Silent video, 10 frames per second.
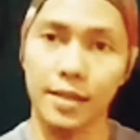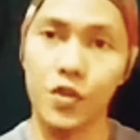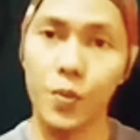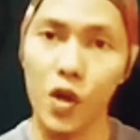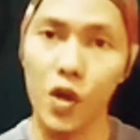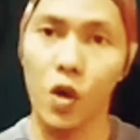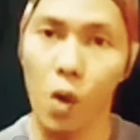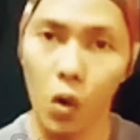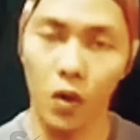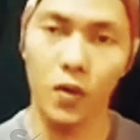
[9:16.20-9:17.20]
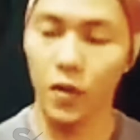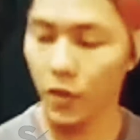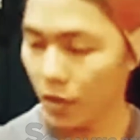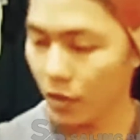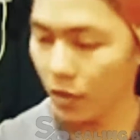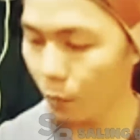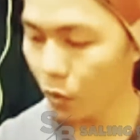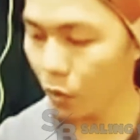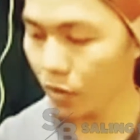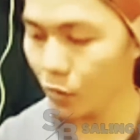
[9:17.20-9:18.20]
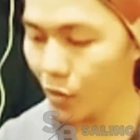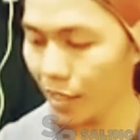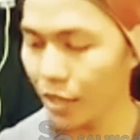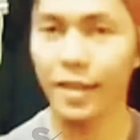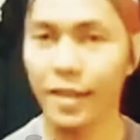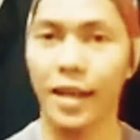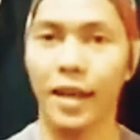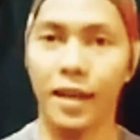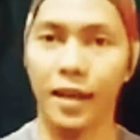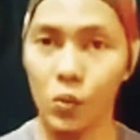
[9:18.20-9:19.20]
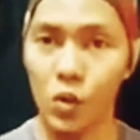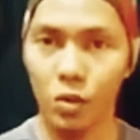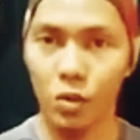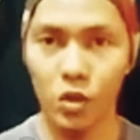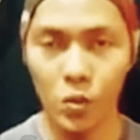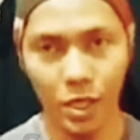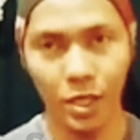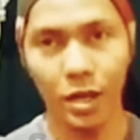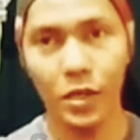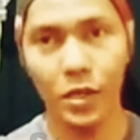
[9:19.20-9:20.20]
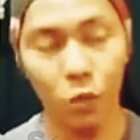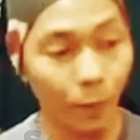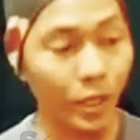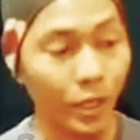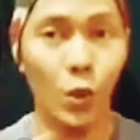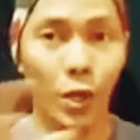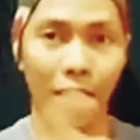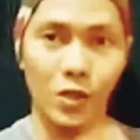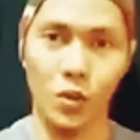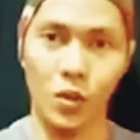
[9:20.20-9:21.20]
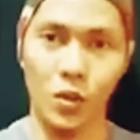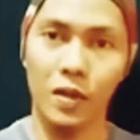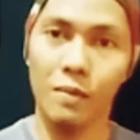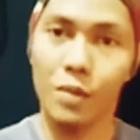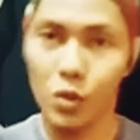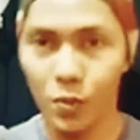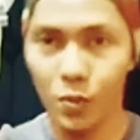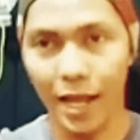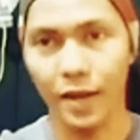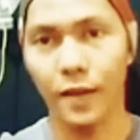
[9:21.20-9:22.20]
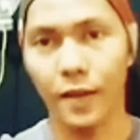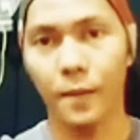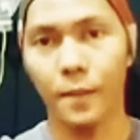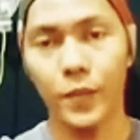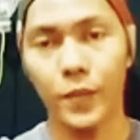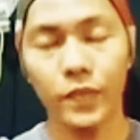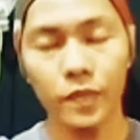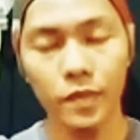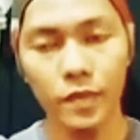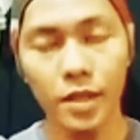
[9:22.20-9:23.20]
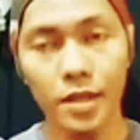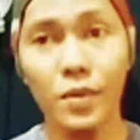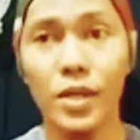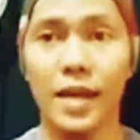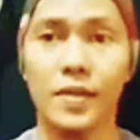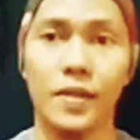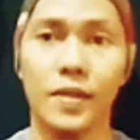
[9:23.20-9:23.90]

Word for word: Cibinong, Bogor. Kumpul ketemuanlah di sana. Ketemuan bukan cuma sekedar di grup tapi ketemuan langsung. Besuk Bahar. Kemudian,